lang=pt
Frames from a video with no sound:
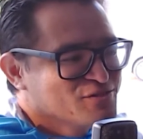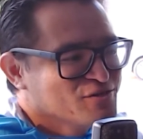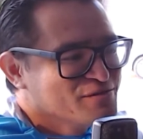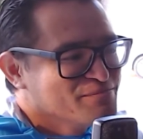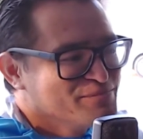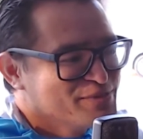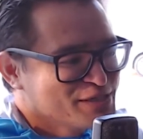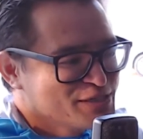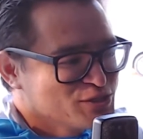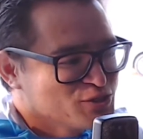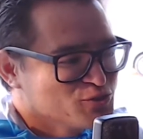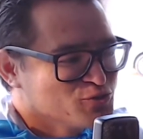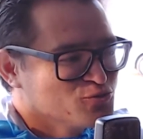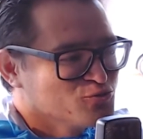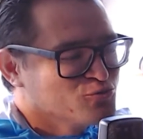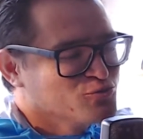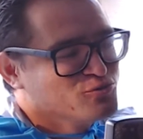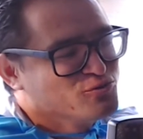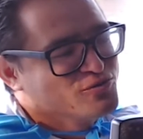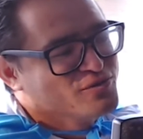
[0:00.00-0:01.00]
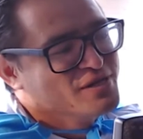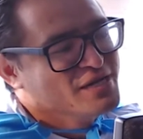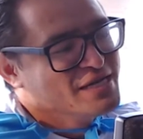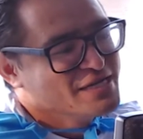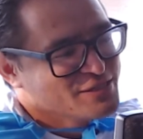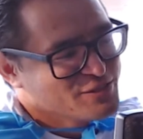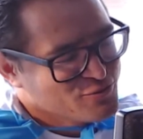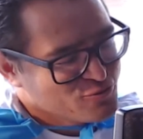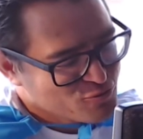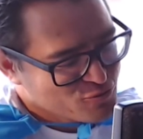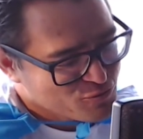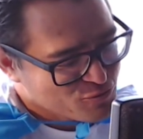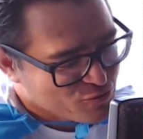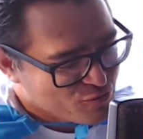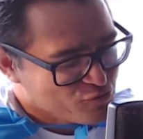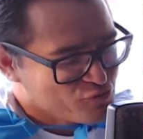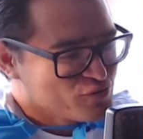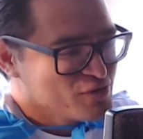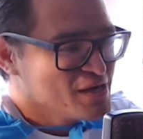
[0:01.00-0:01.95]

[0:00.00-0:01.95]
também junto que o,